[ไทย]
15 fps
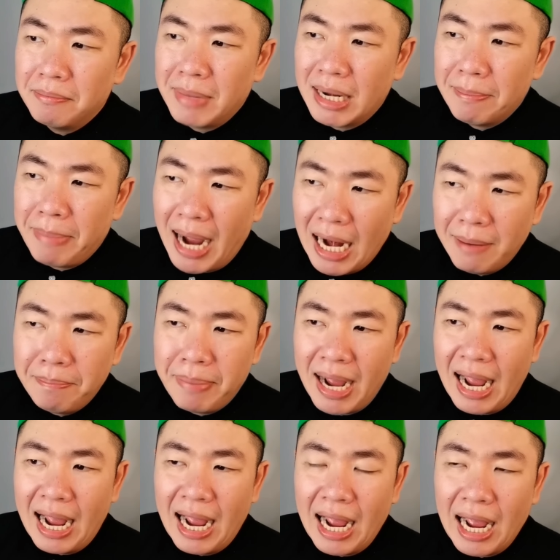มันพัด
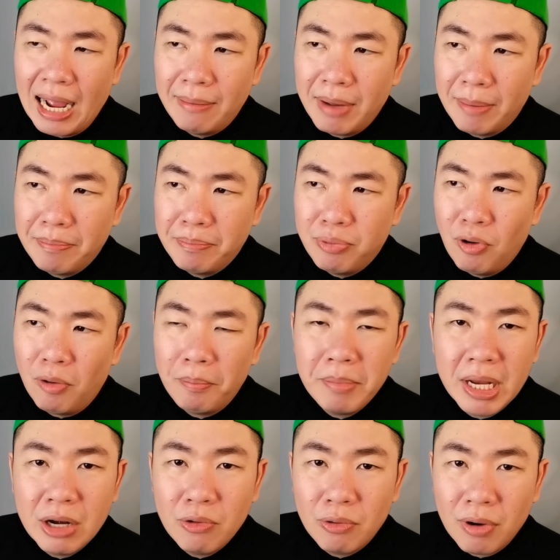พาแบบพวก
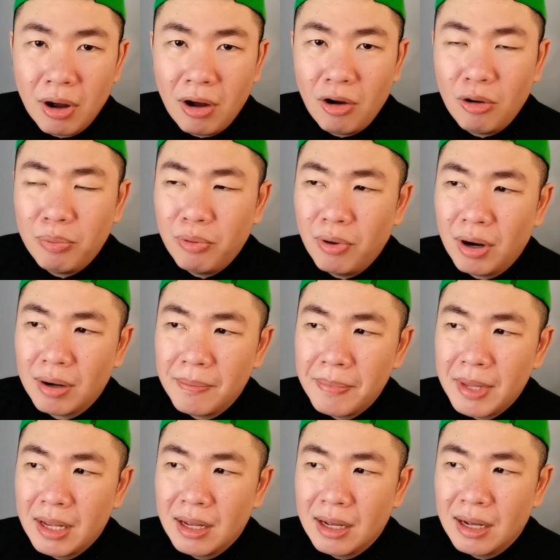มินเนอรัลพวก
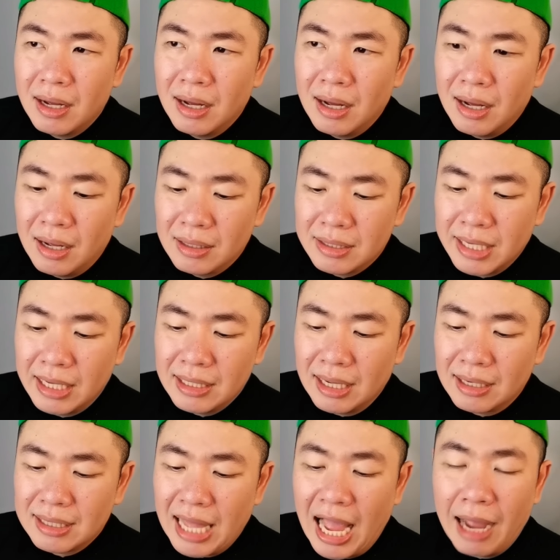สิ่ง
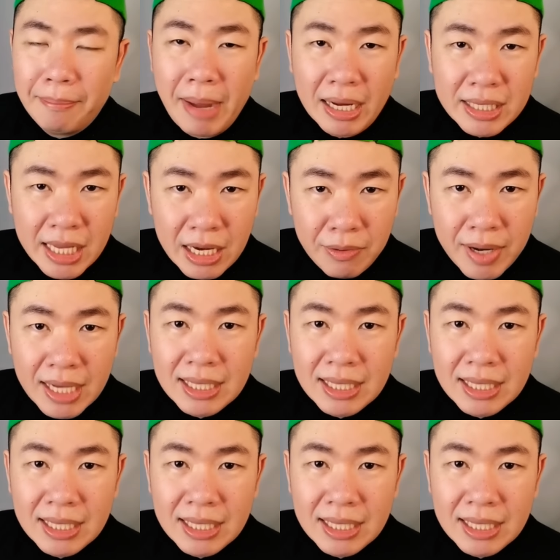ต่างๆ แบคทีเรี